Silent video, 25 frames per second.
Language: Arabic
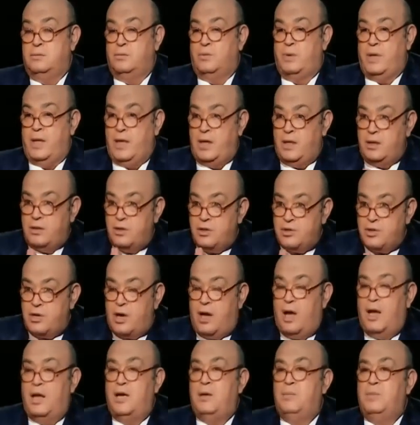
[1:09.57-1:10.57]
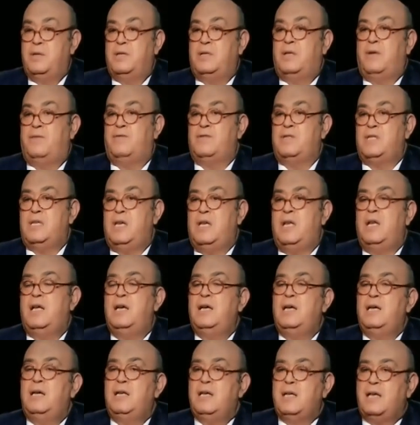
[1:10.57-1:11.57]
ويا ريت تشرحها لي بالتفصيل
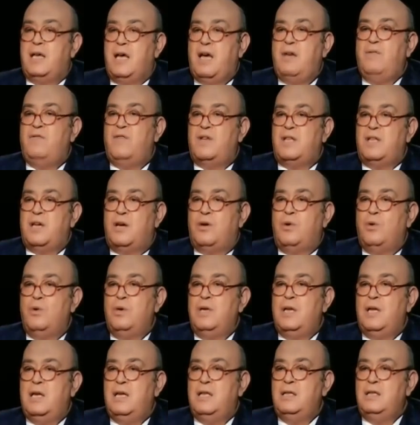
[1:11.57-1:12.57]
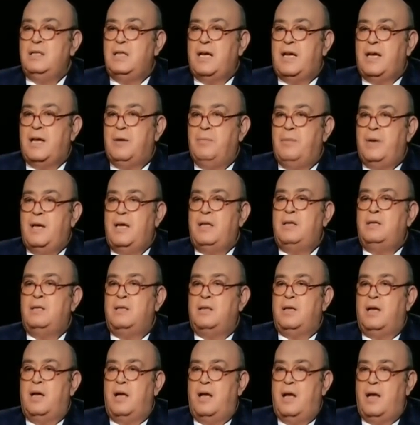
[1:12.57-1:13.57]
كيف تكون الانتخابات
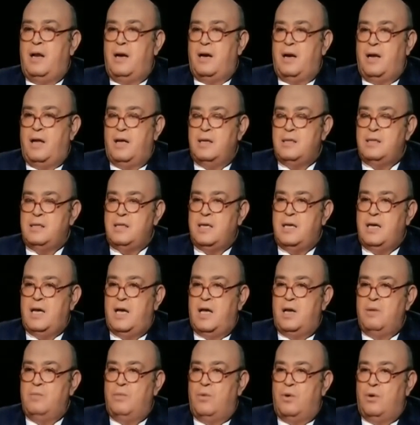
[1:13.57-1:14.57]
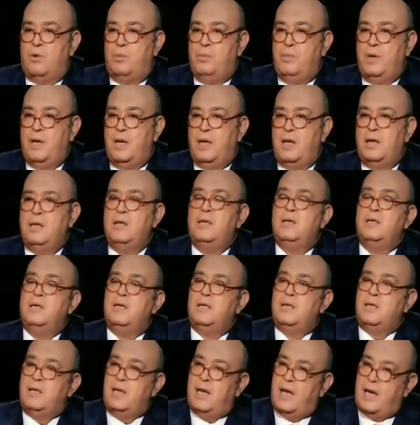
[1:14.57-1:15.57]
الرئاسية المقبلة
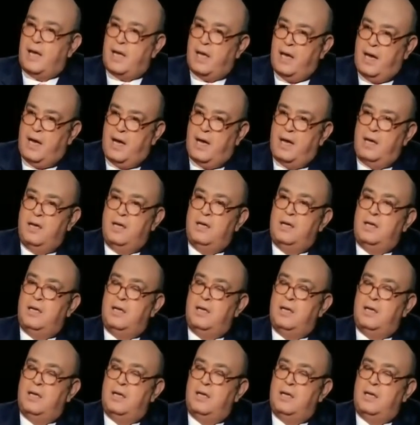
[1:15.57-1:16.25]
ناجحة